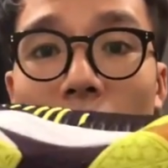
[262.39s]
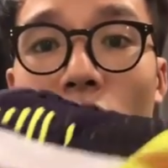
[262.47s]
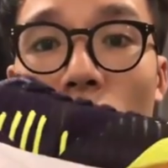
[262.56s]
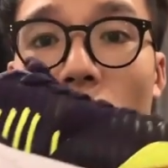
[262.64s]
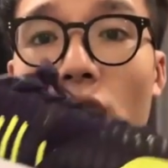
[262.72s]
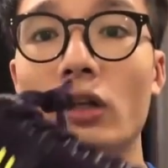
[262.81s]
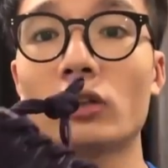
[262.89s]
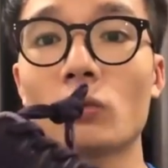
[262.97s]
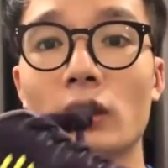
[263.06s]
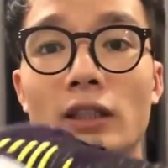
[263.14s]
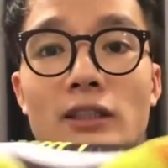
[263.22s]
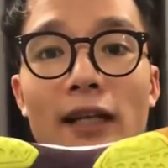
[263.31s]
có thể nói là dòng
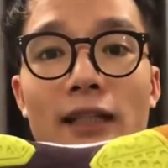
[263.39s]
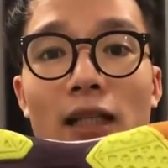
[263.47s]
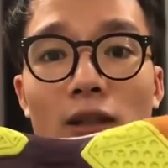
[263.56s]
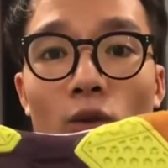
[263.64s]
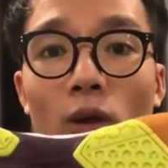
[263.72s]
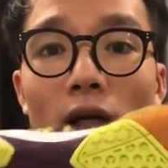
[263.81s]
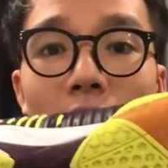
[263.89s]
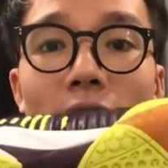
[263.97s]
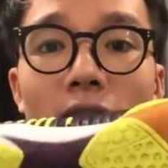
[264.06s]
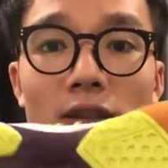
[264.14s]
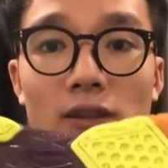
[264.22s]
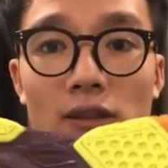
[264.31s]
đế dày nhất của Li Ninh